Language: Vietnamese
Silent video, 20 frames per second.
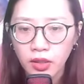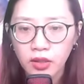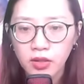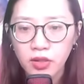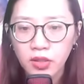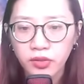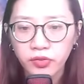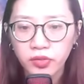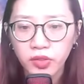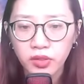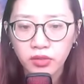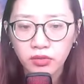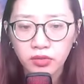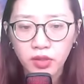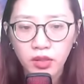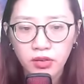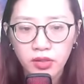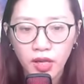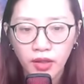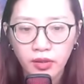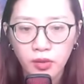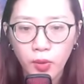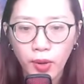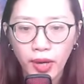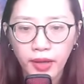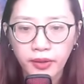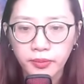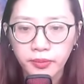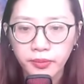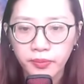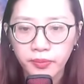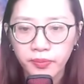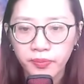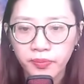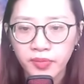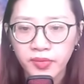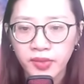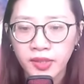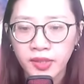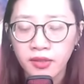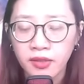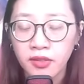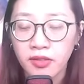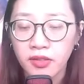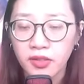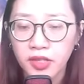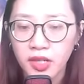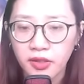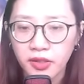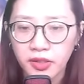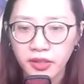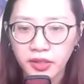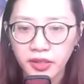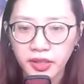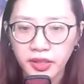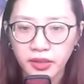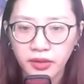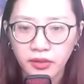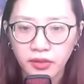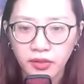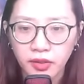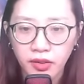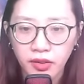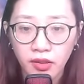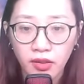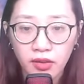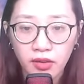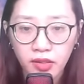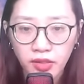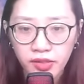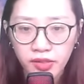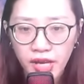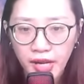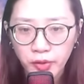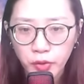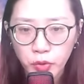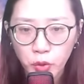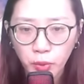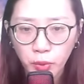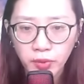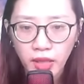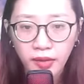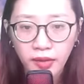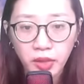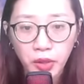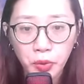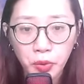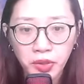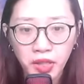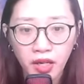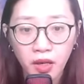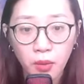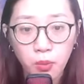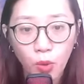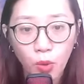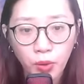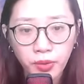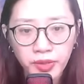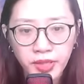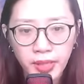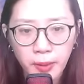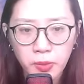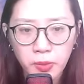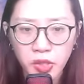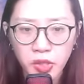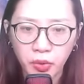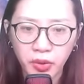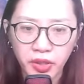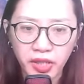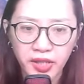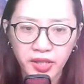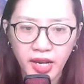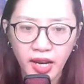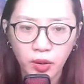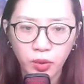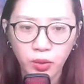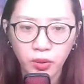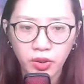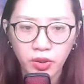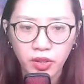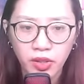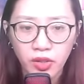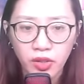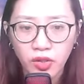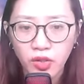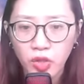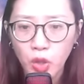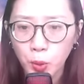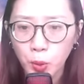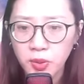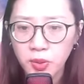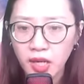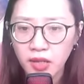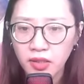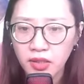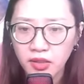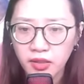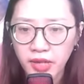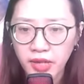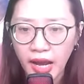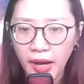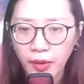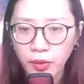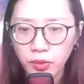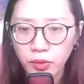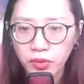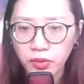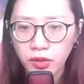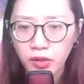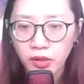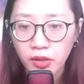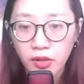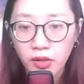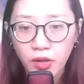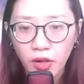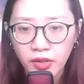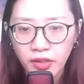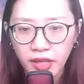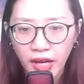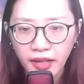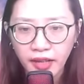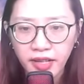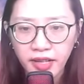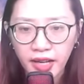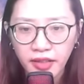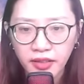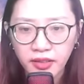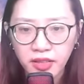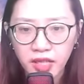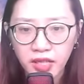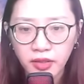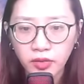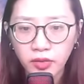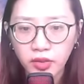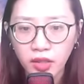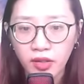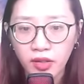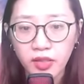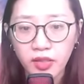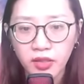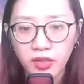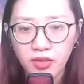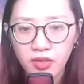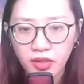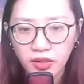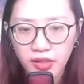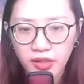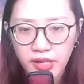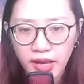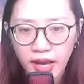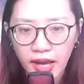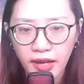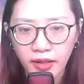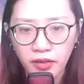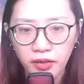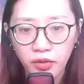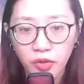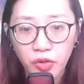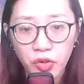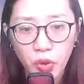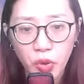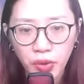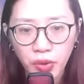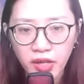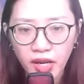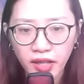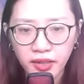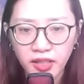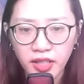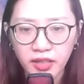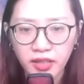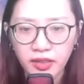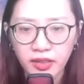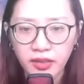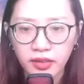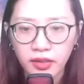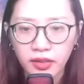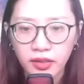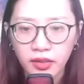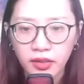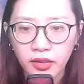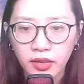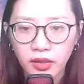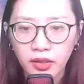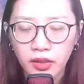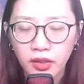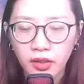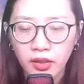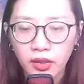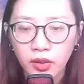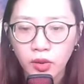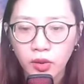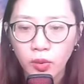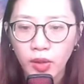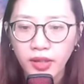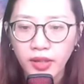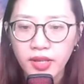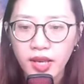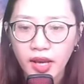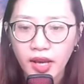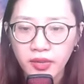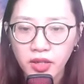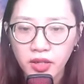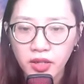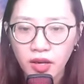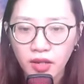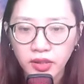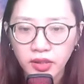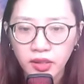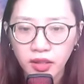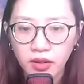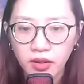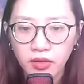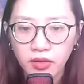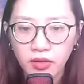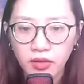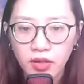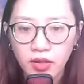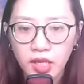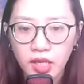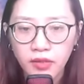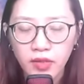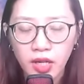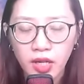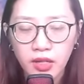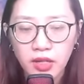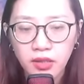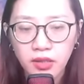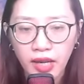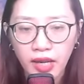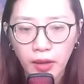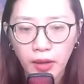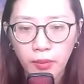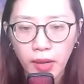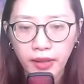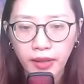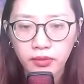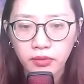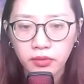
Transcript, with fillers: Lương Phương tức giận quát. Nực cười. Lương gia chúng ta thiếu nợ 400 triệu khi nào? Đúng là lừa đảo. Còn cả gan đến tận cửa Lương gia. Đuổi hết đi. Quản gia rất khó xử, liếc về Lương Hạo Bắc.